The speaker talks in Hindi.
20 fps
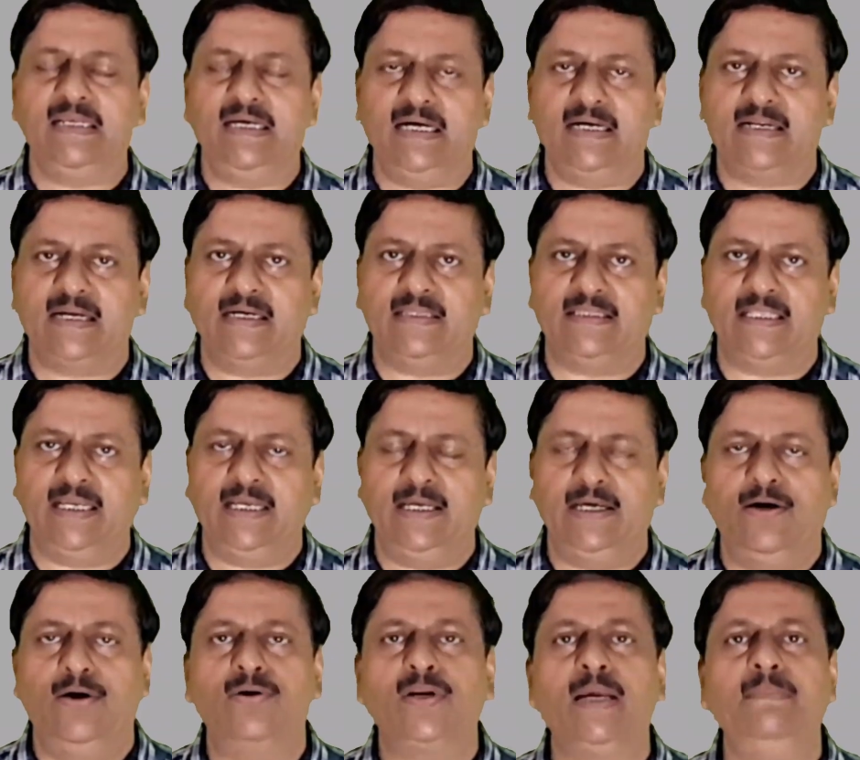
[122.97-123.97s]
क्रिएट करते हैं
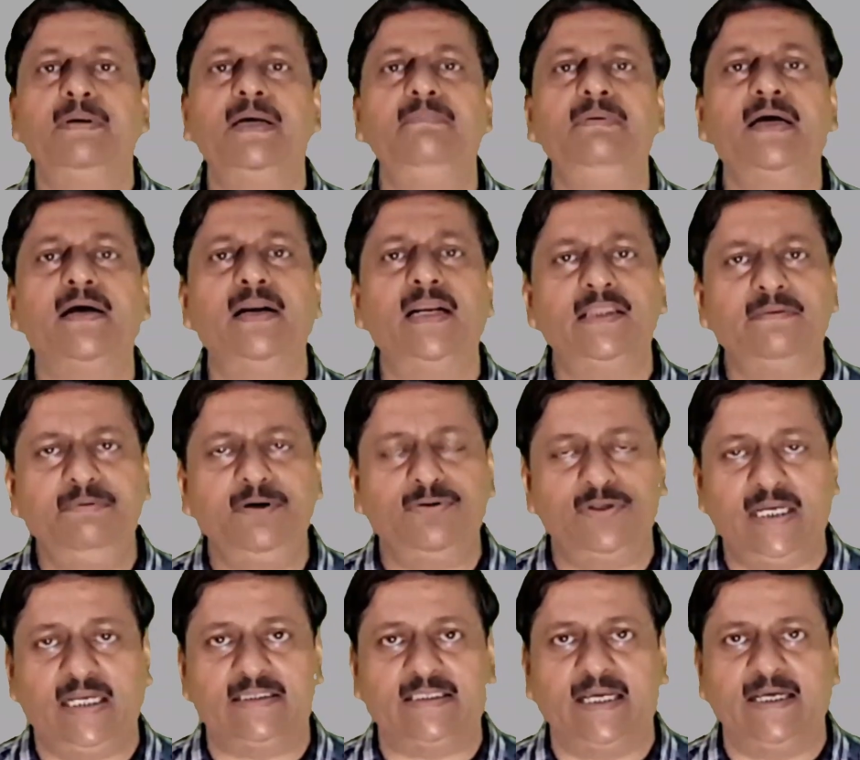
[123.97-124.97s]
और कभी कभी गलत भी हो
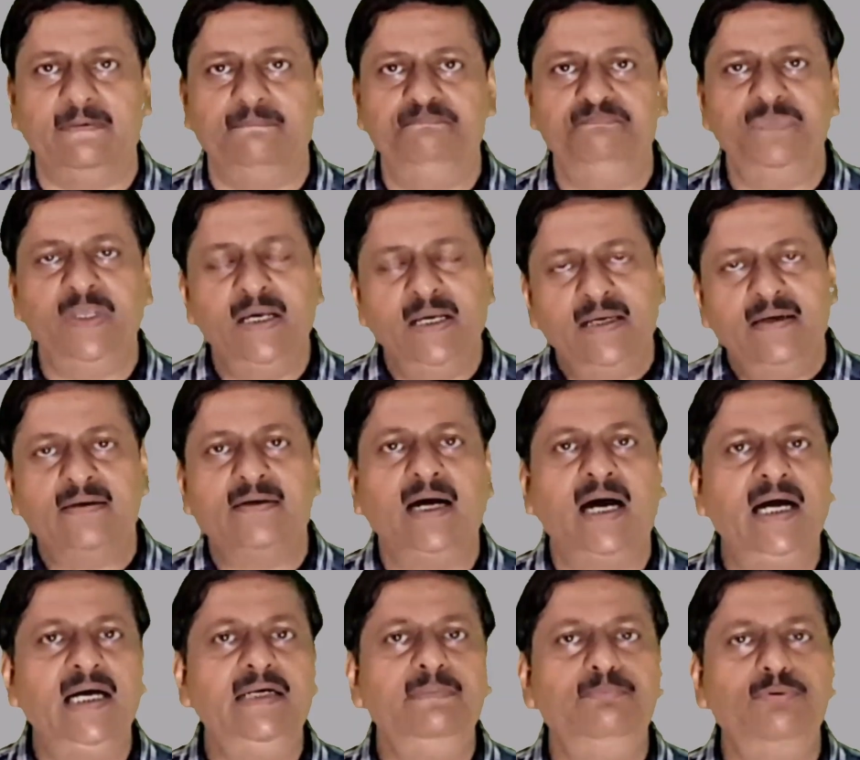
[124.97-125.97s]
जाते हैं
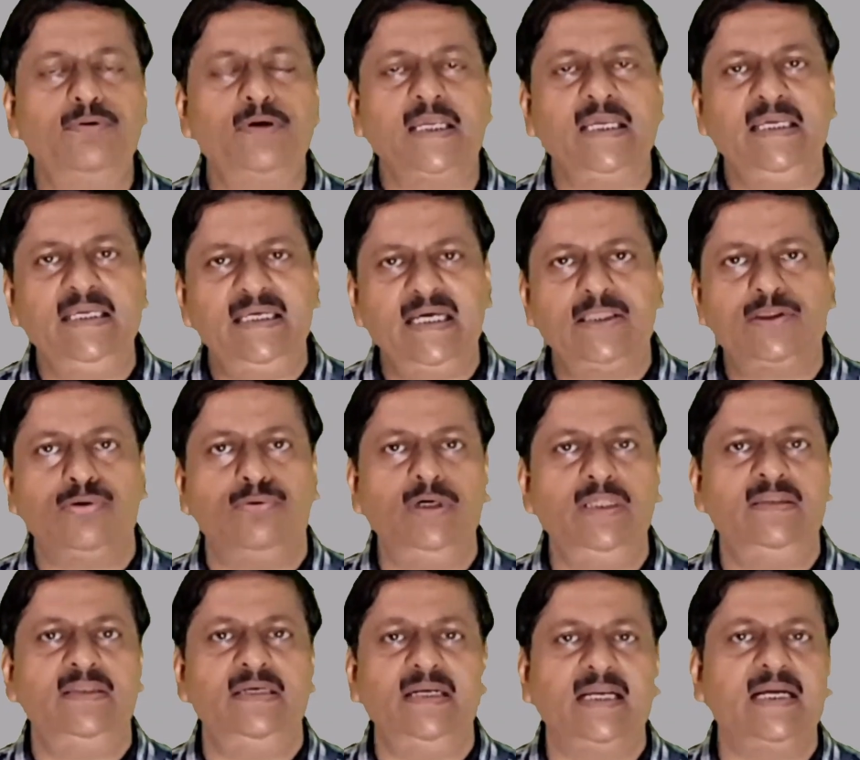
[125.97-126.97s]
गाइड बुक की ये
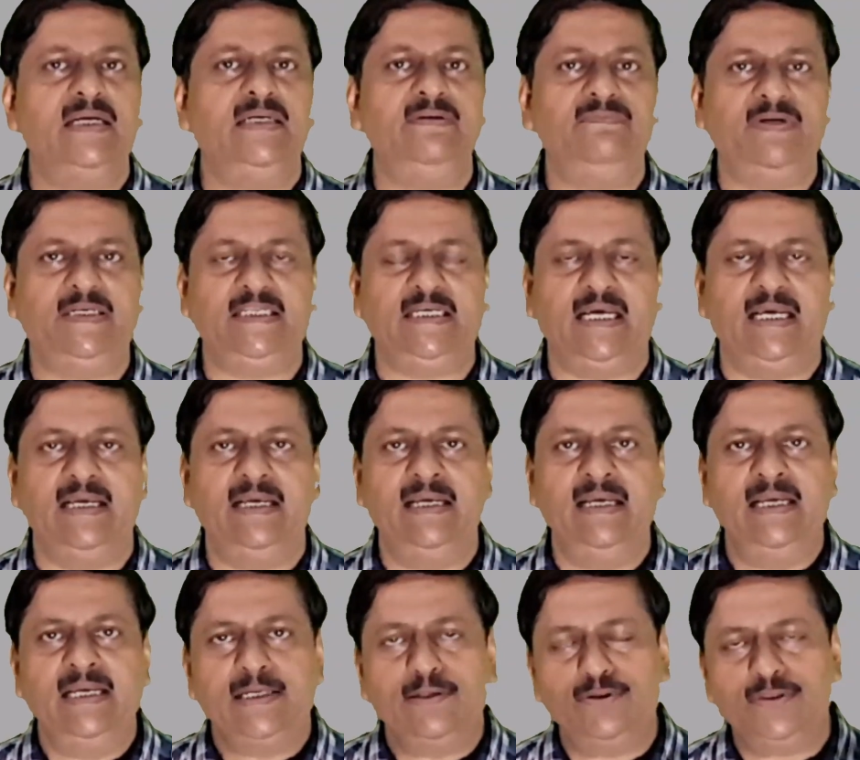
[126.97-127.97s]
थोड़ी सी निगेटिविटी है
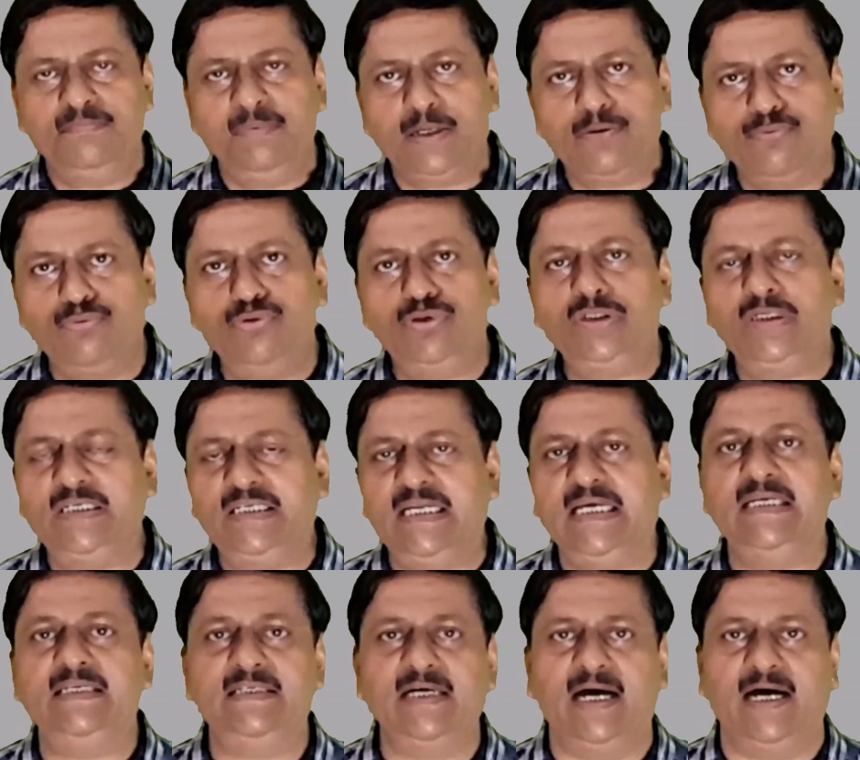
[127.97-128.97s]
तो उसमें कुछ
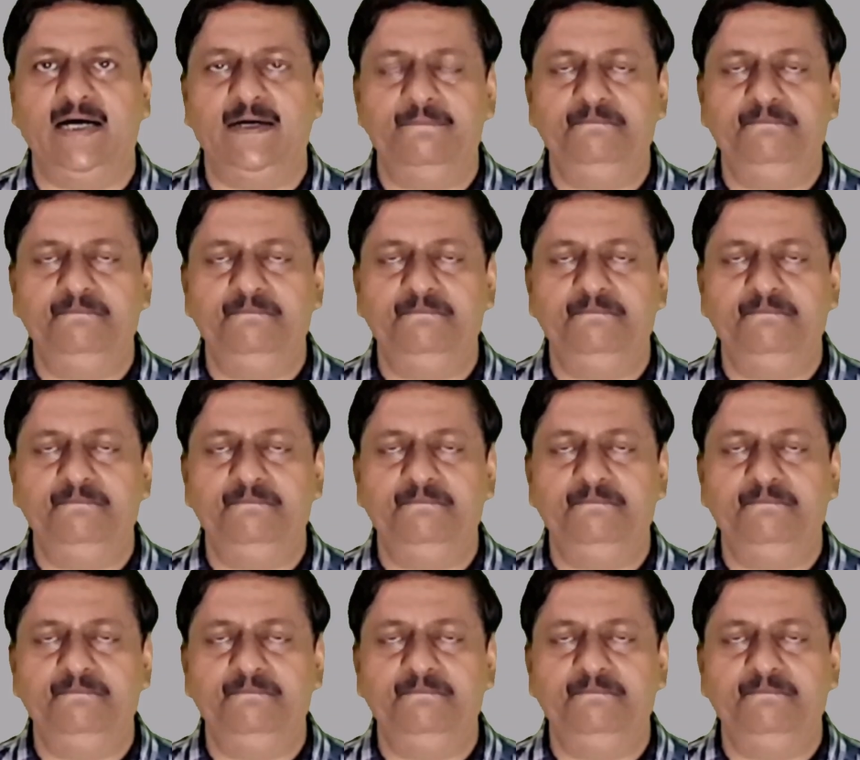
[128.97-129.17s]
डेटा